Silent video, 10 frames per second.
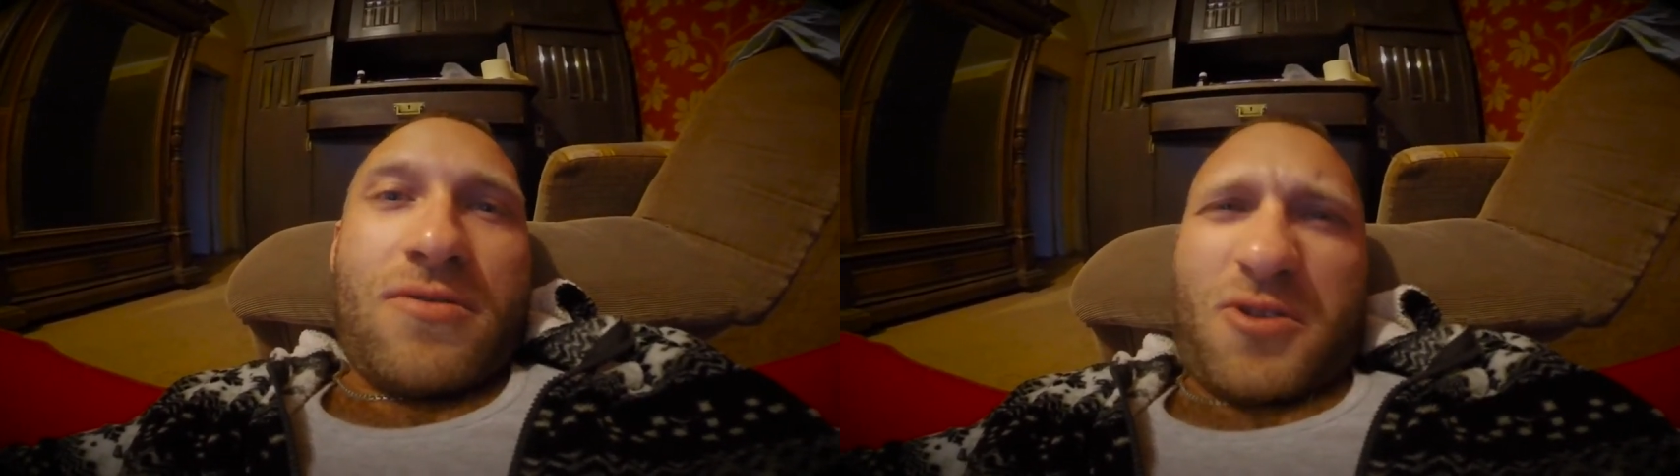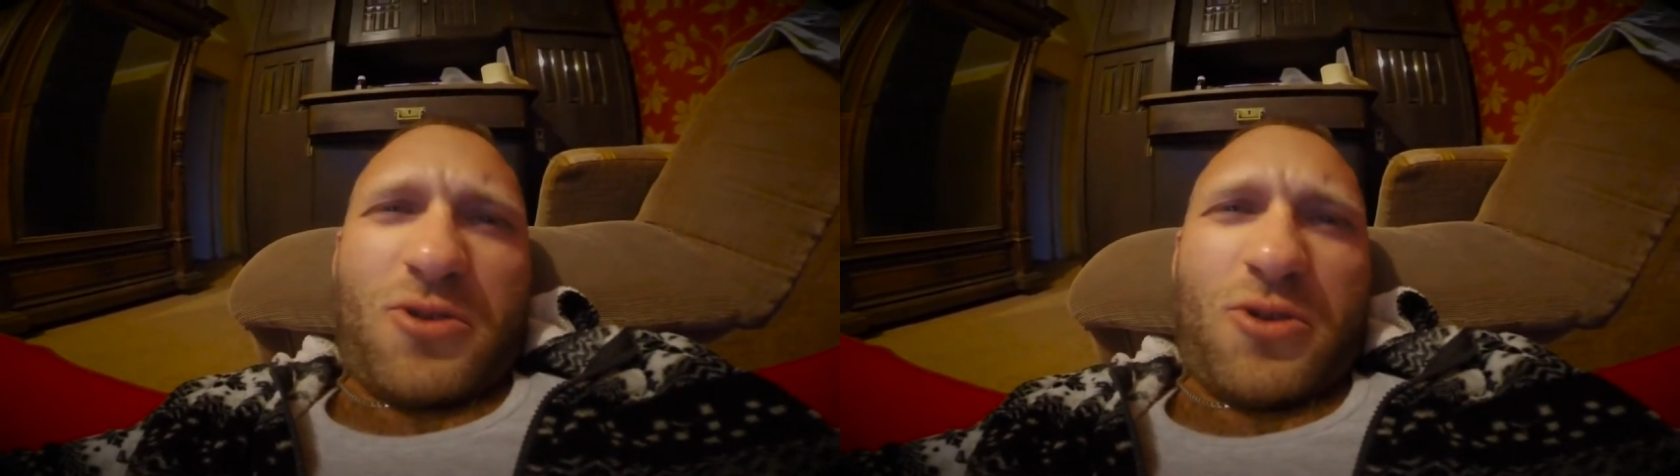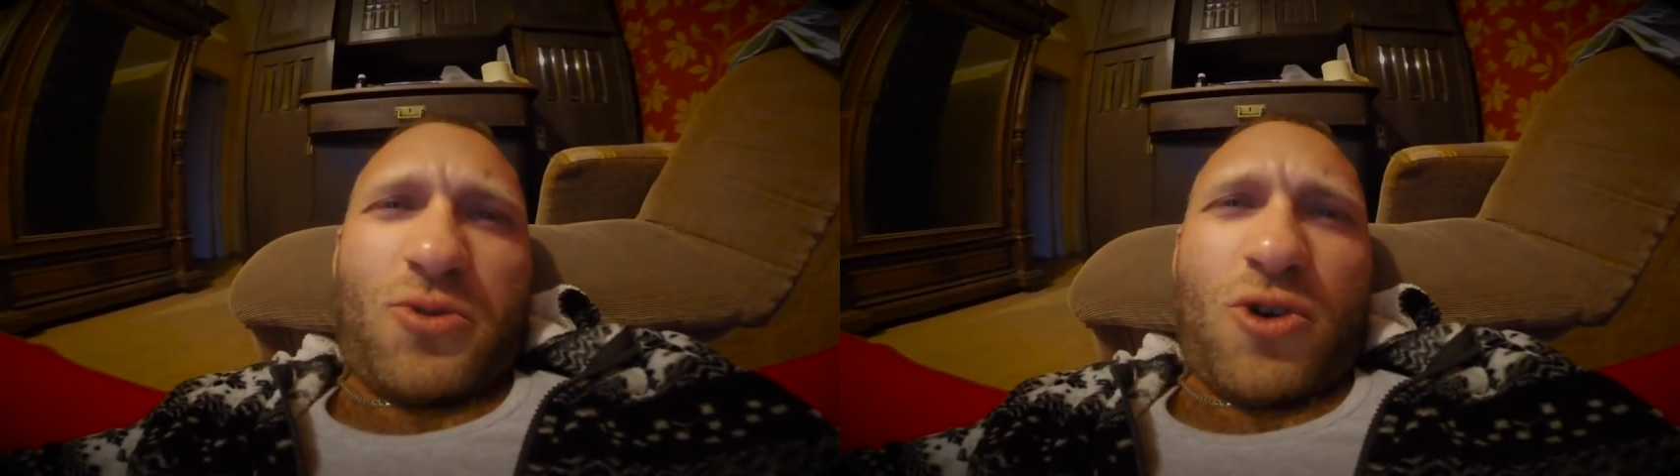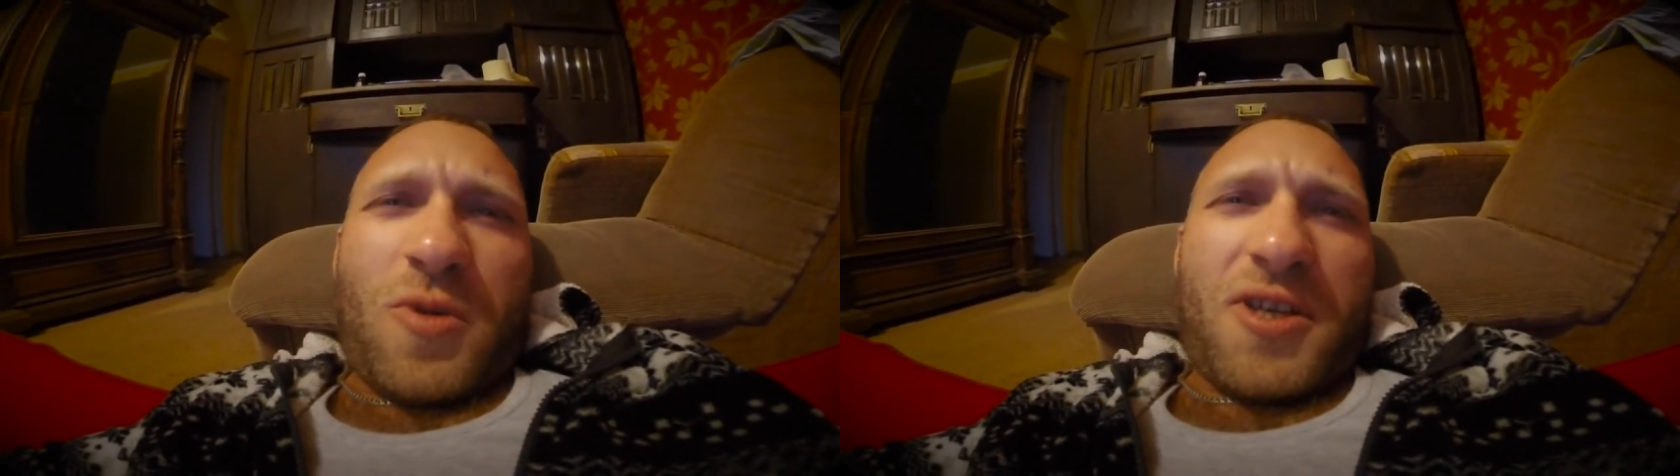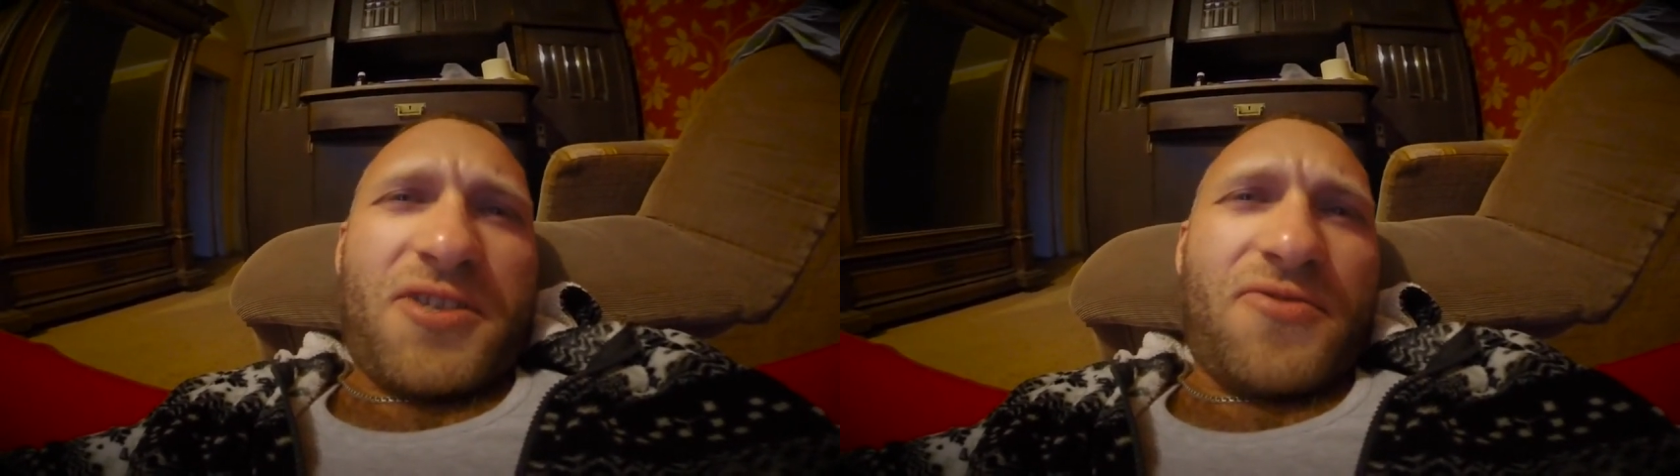Сижу
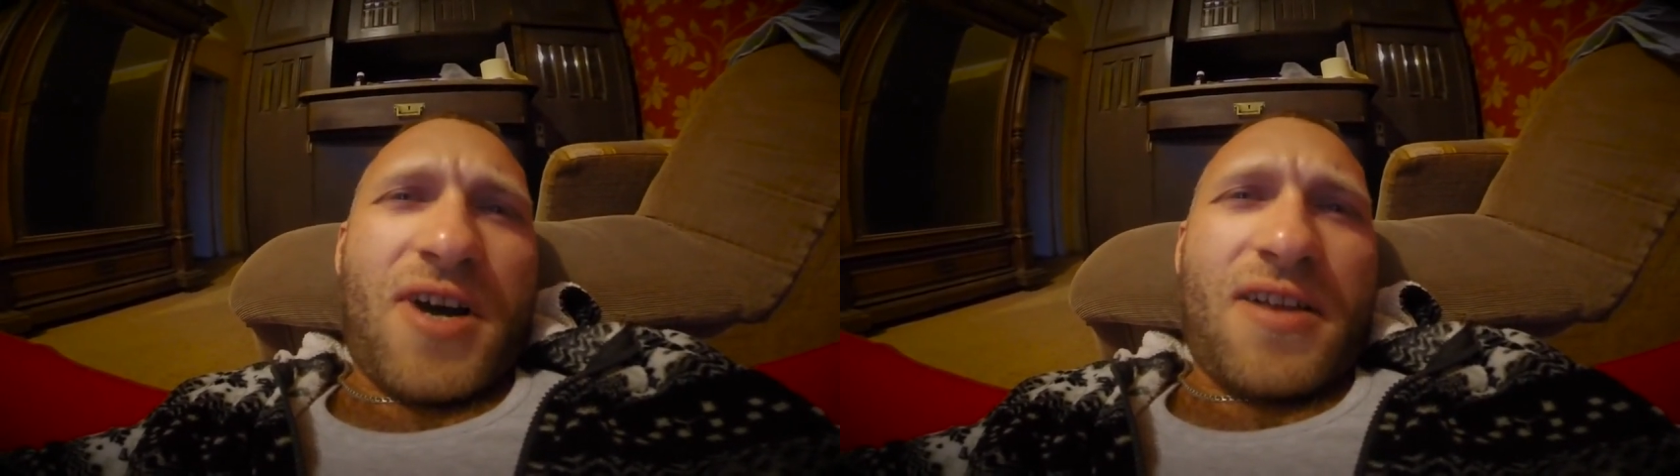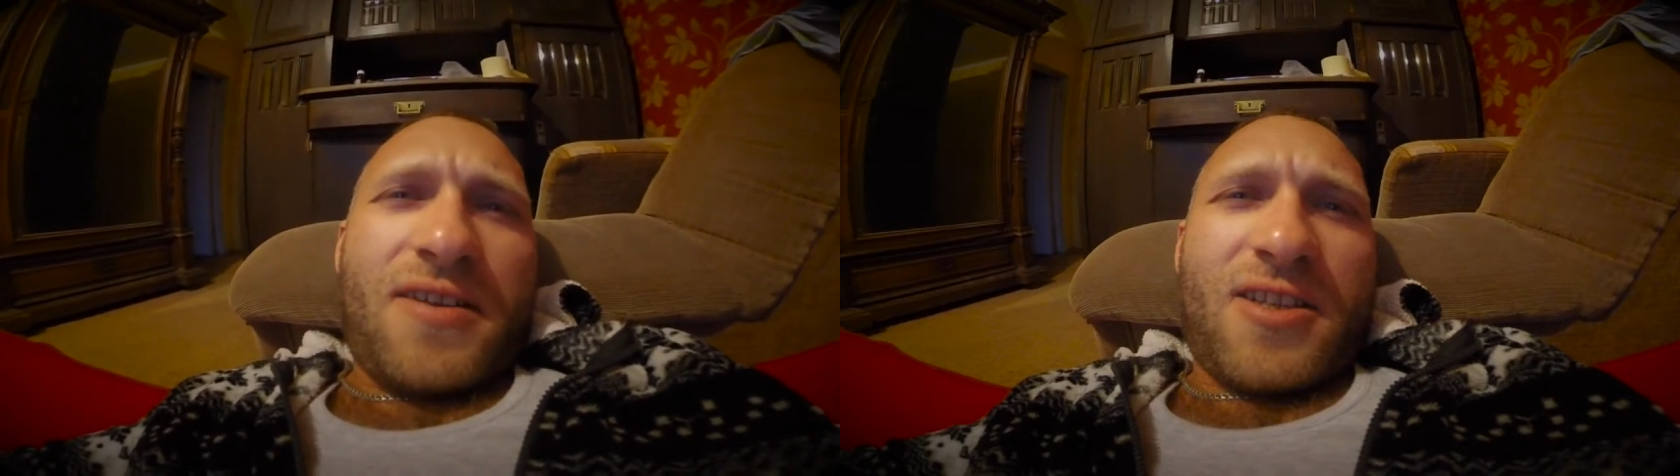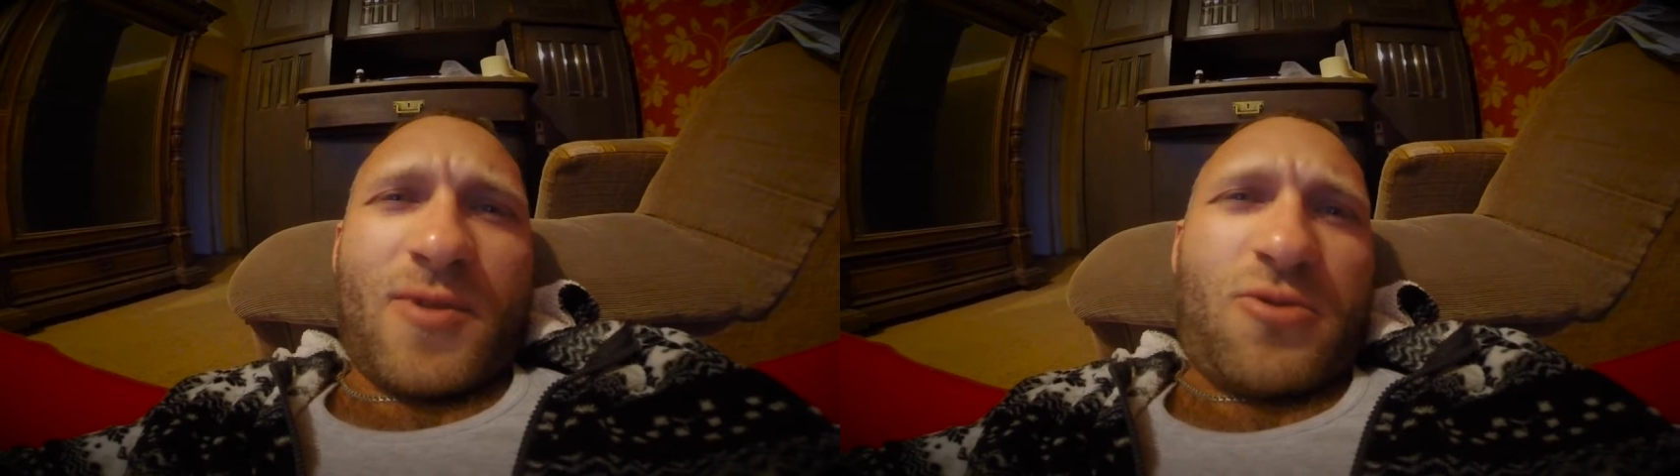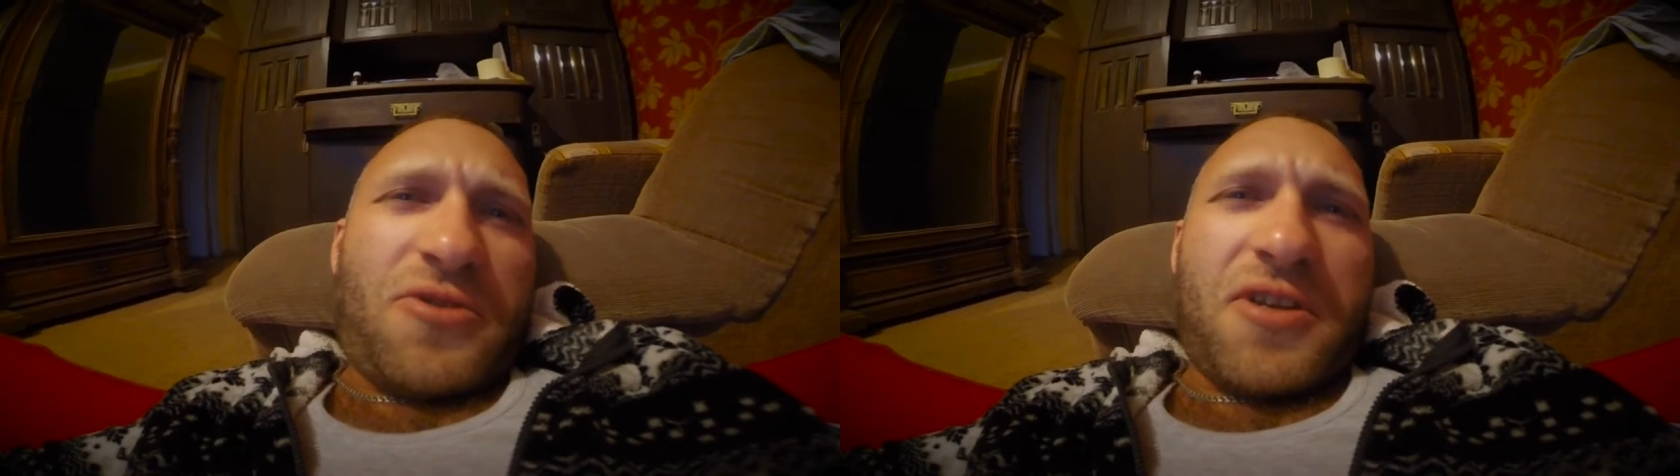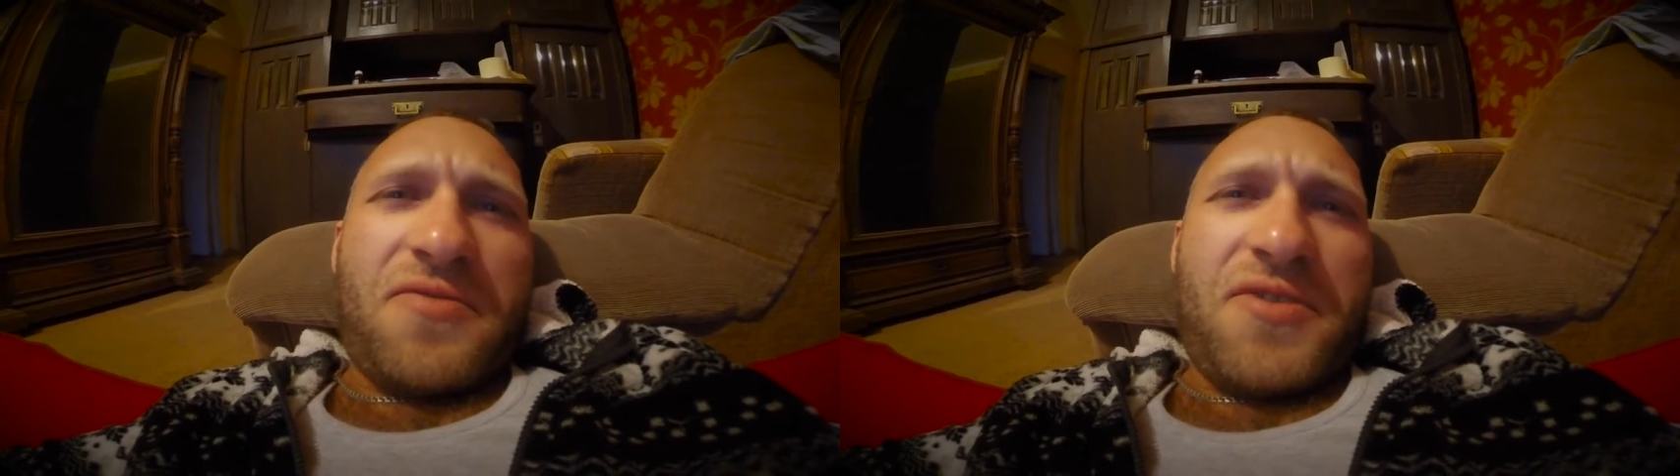дома на диване, смотрю
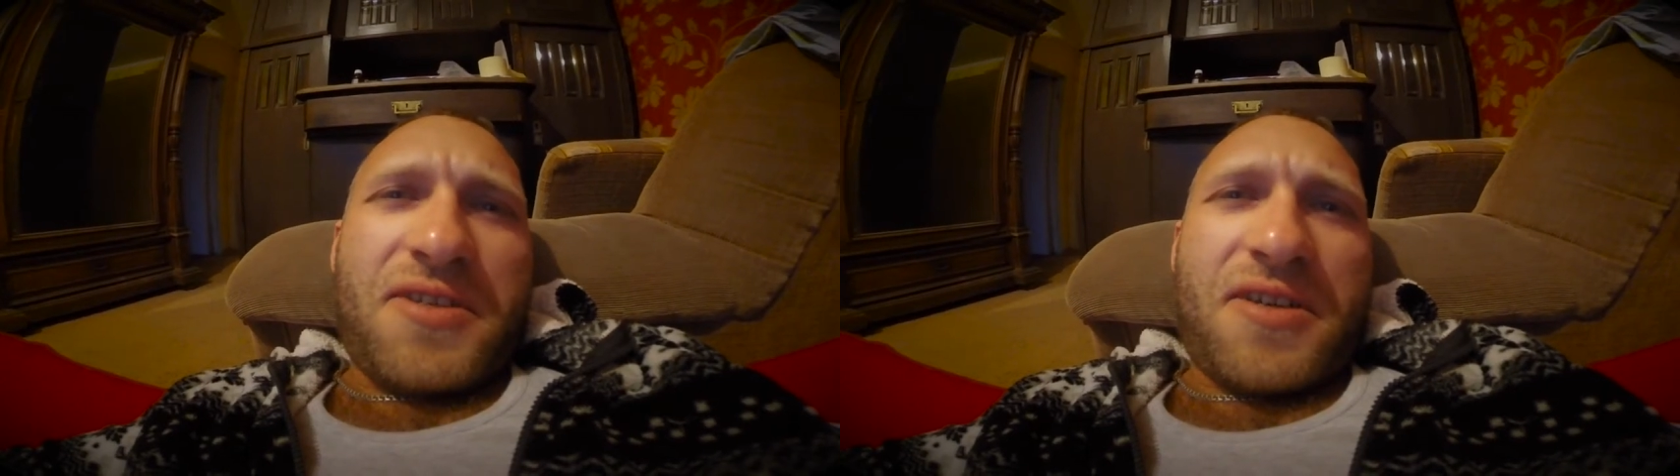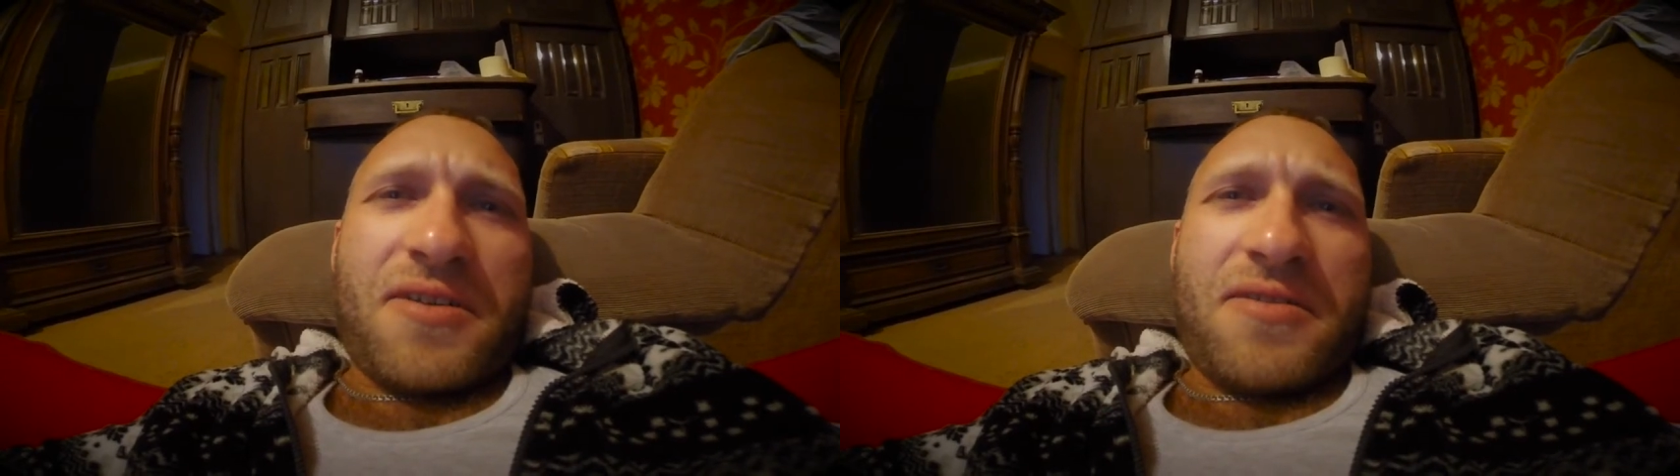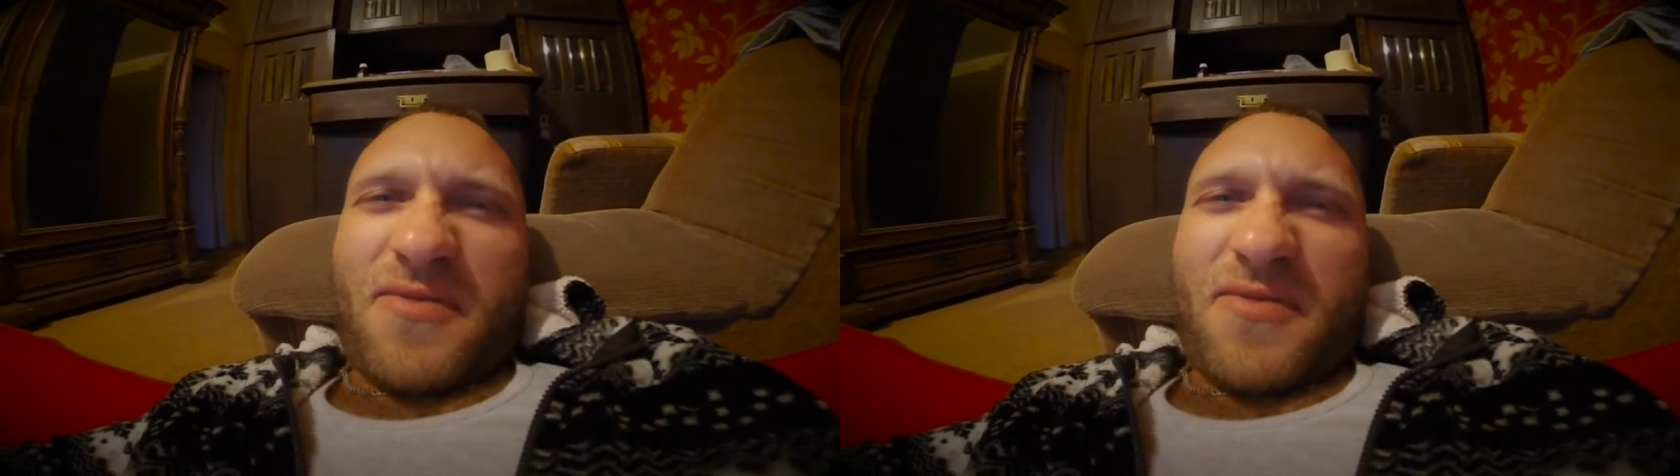телевизор.